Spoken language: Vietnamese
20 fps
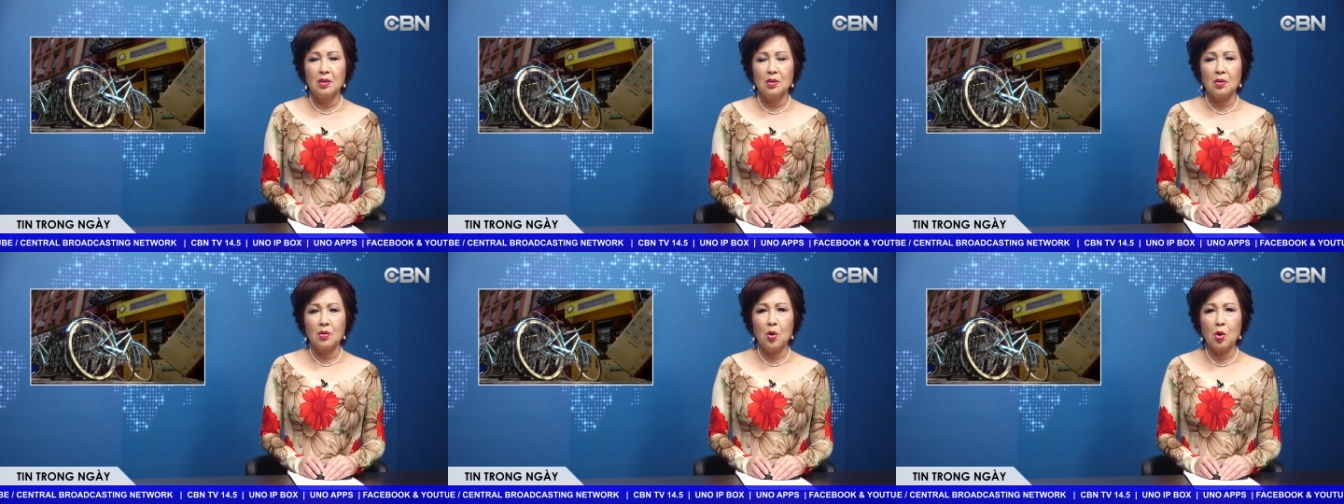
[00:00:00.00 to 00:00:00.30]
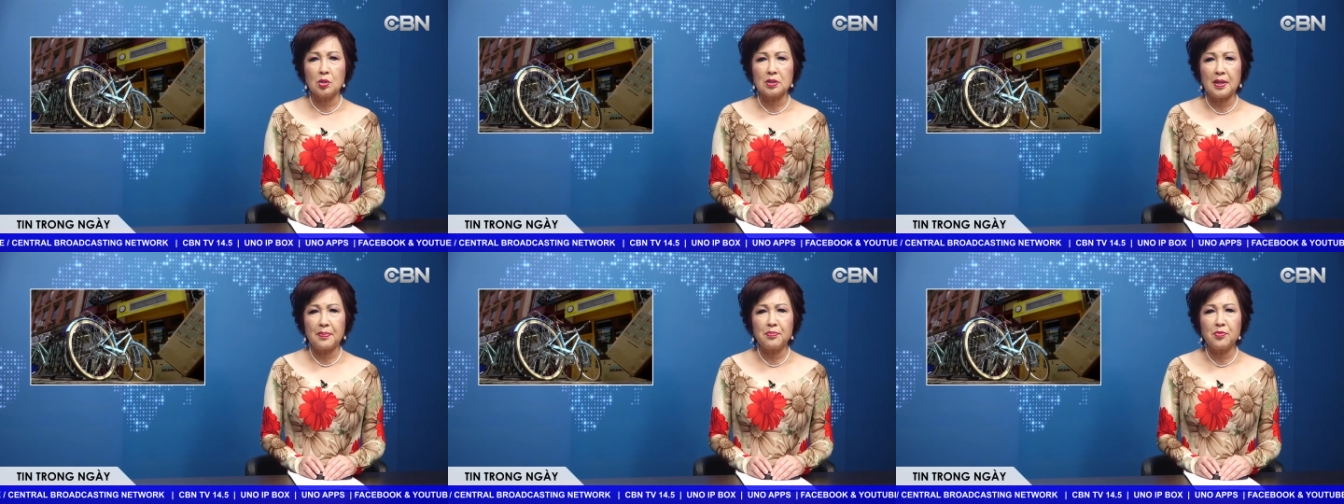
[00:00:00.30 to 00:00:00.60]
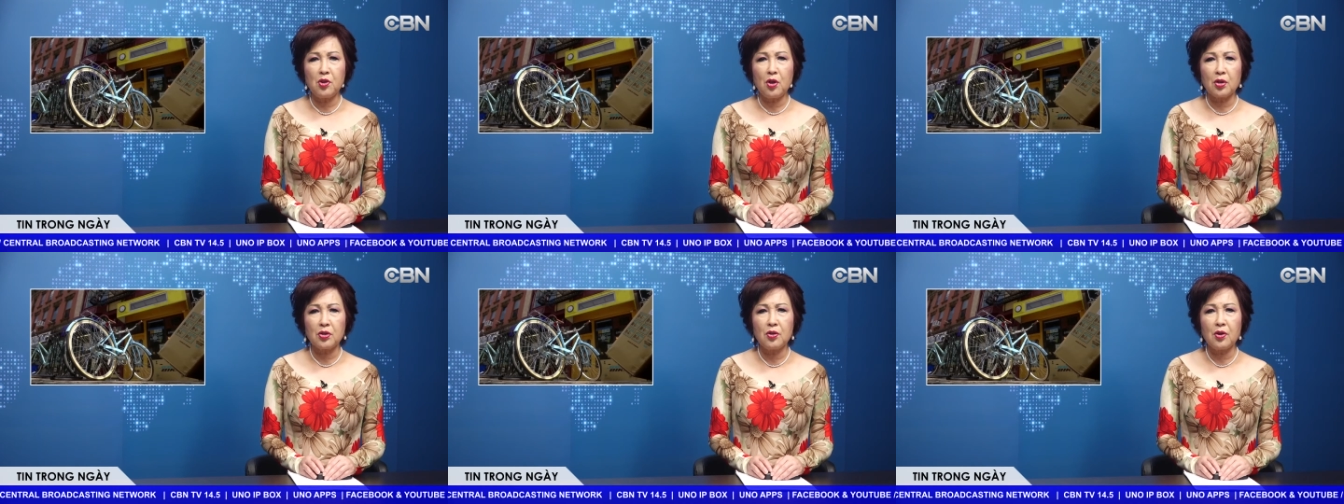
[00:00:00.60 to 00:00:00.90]
Cuộc thăm
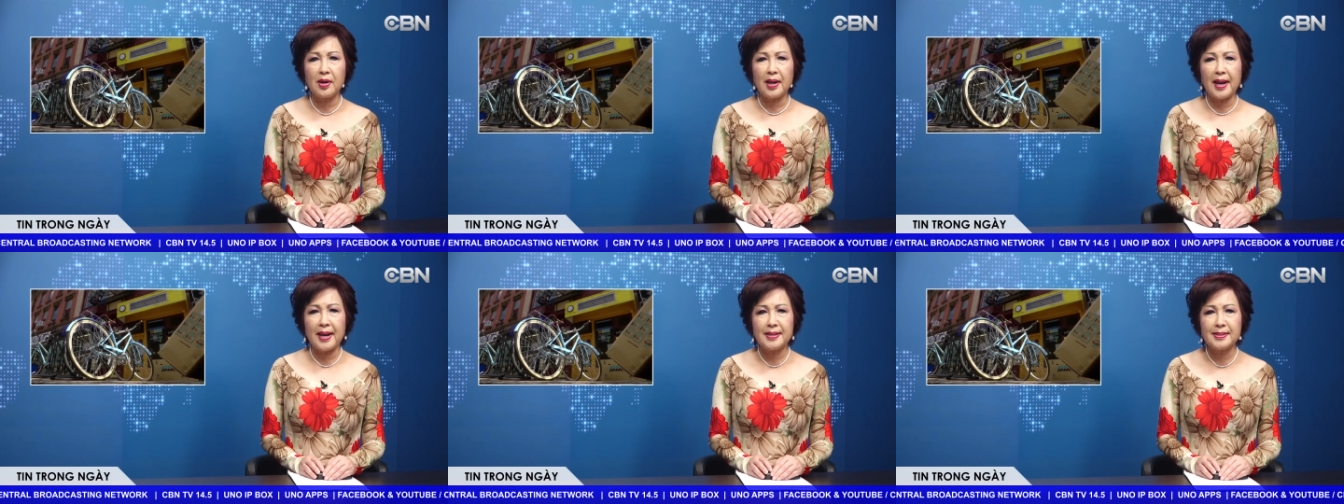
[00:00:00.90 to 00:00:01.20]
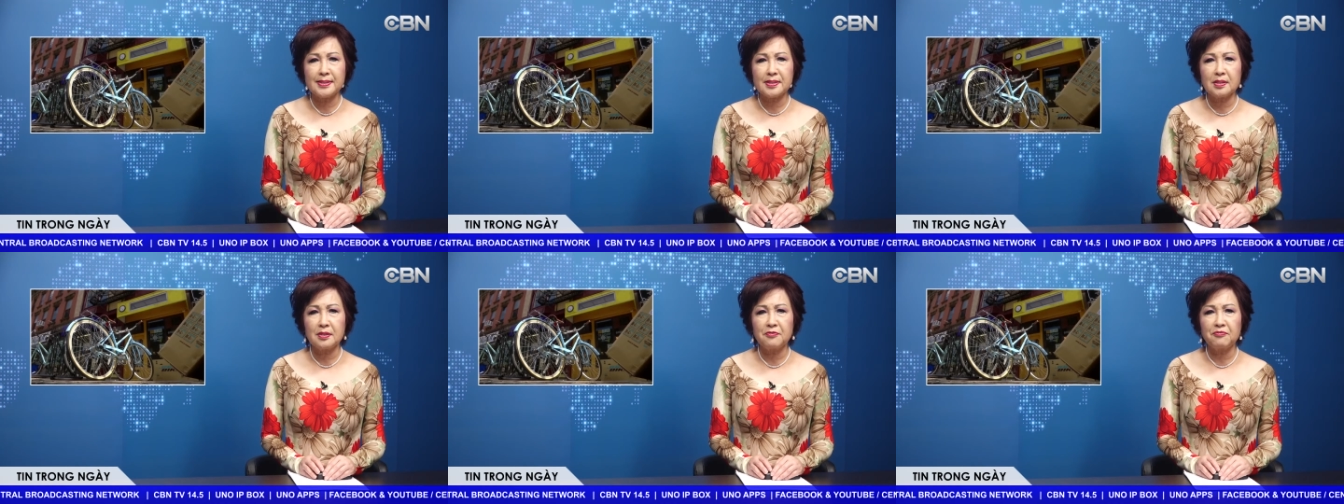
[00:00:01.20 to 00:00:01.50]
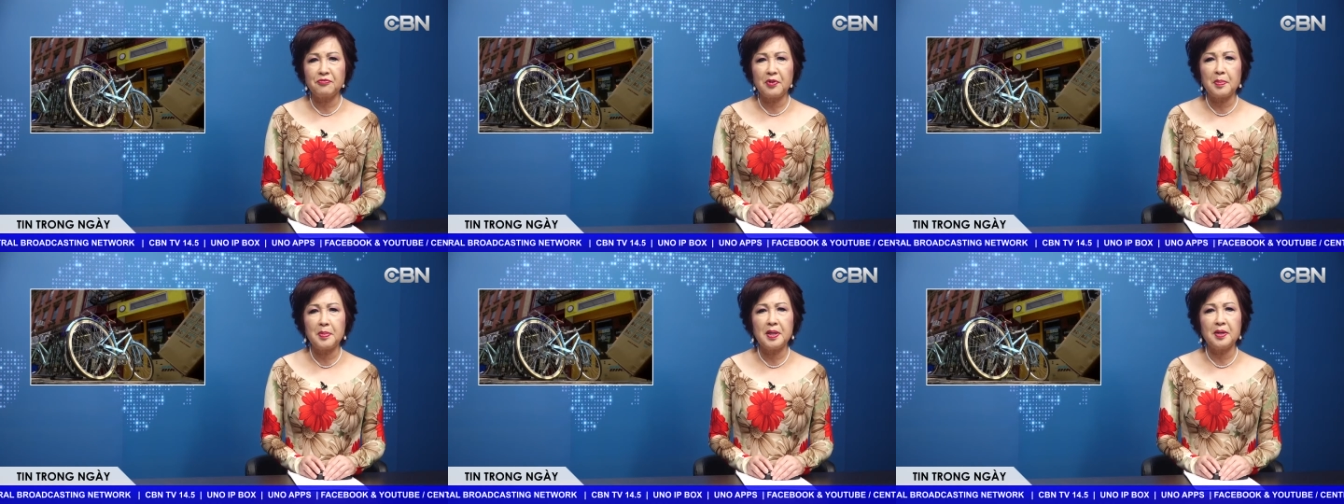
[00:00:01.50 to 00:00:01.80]
dò do Kaiser
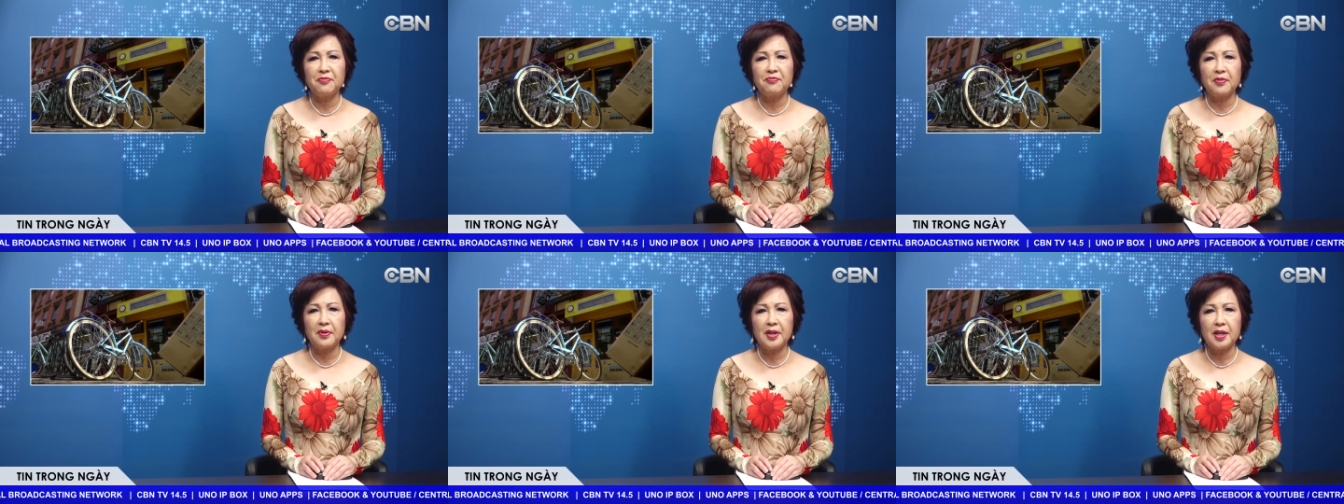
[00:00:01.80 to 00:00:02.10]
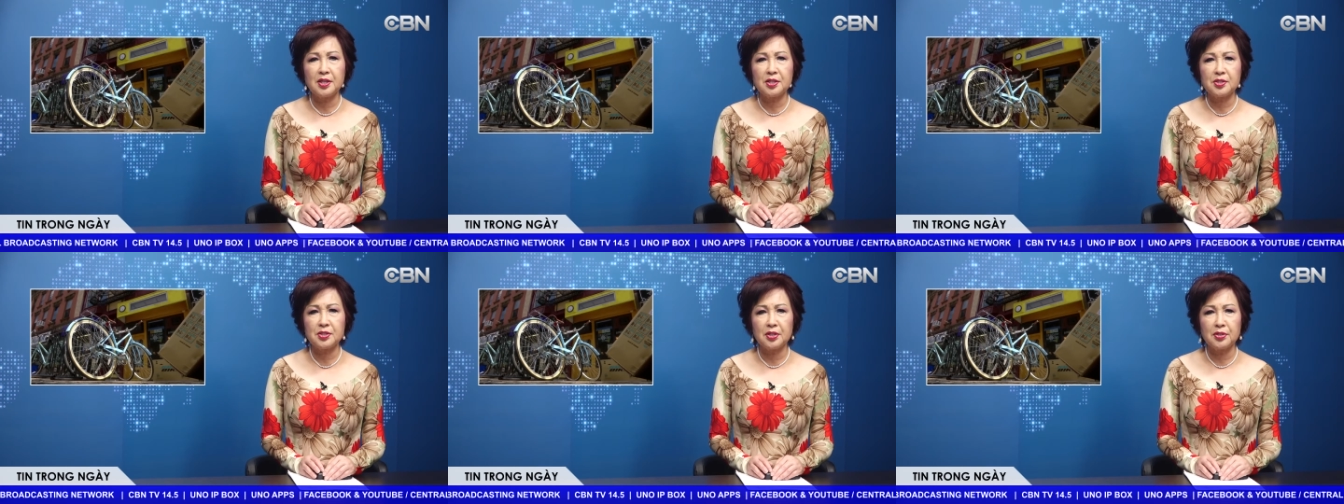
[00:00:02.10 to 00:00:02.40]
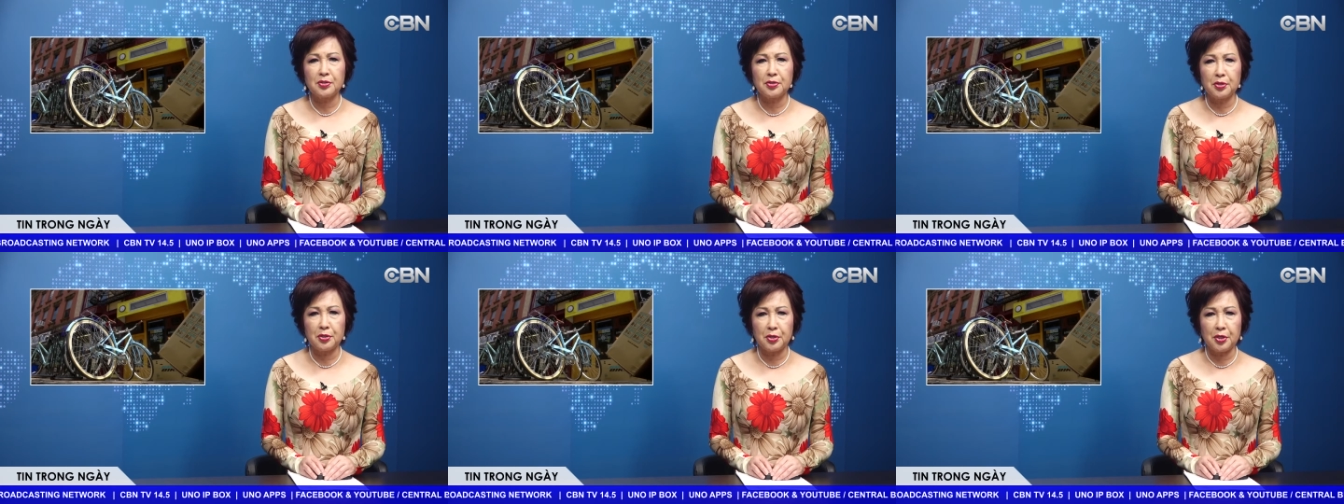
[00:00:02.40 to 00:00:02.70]
Family Foundation
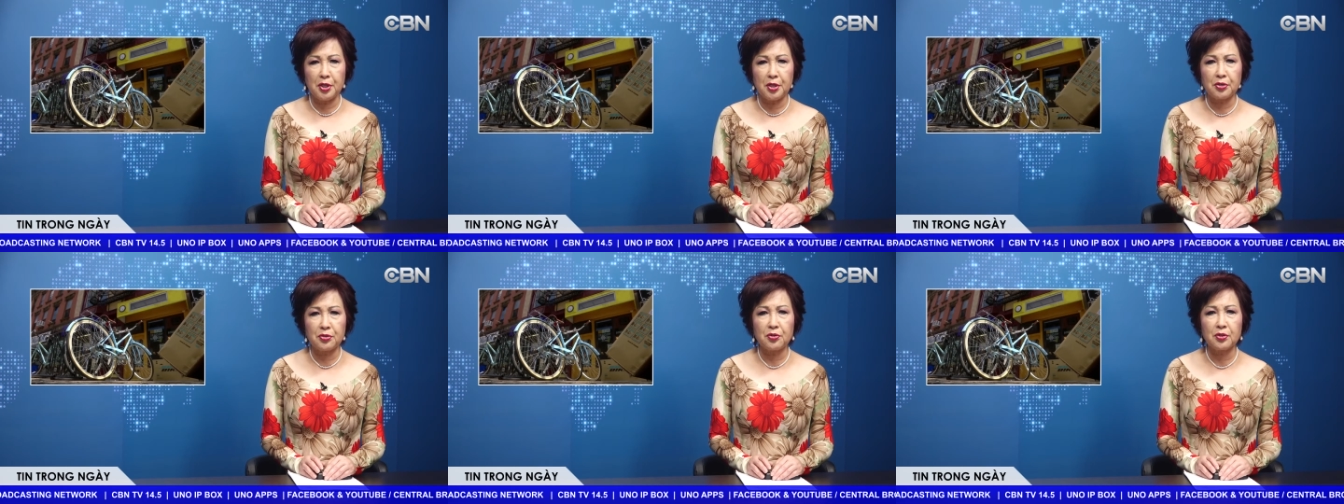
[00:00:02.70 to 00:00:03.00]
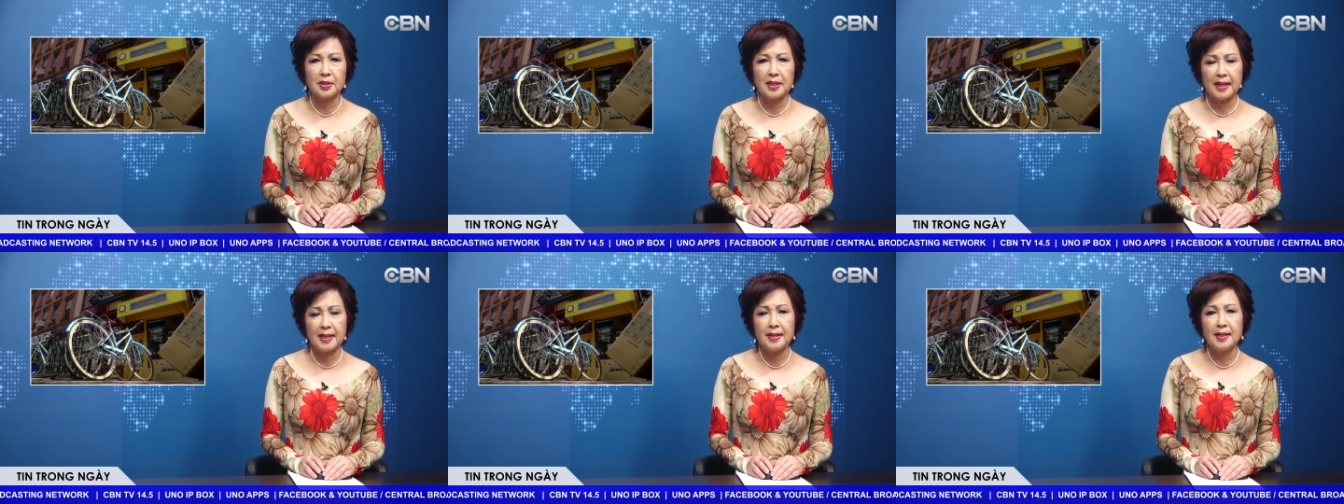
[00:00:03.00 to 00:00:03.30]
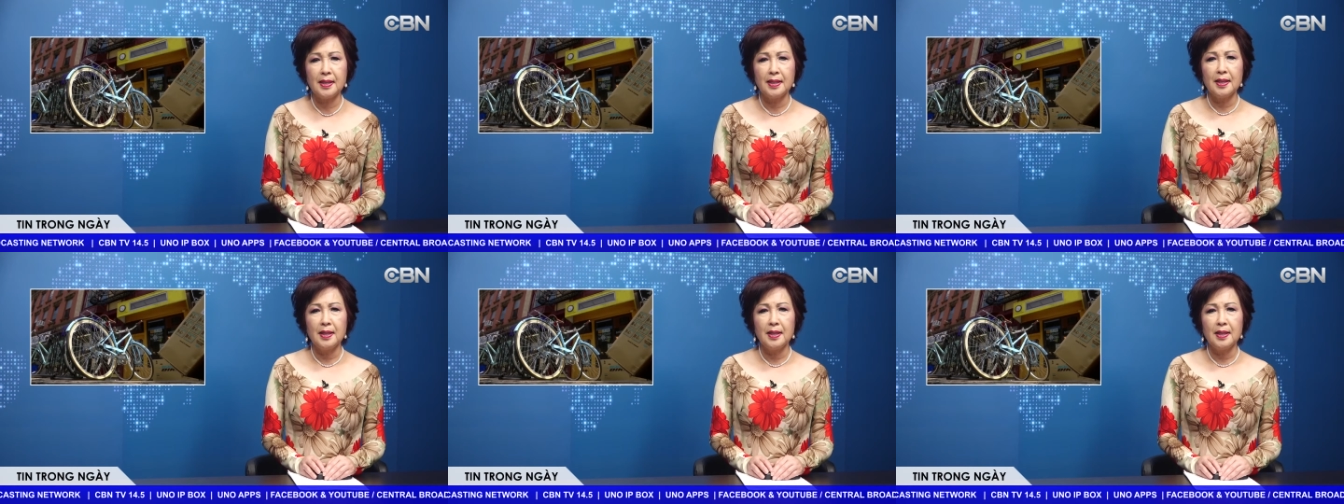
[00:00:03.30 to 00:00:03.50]
thực hiện cho thấy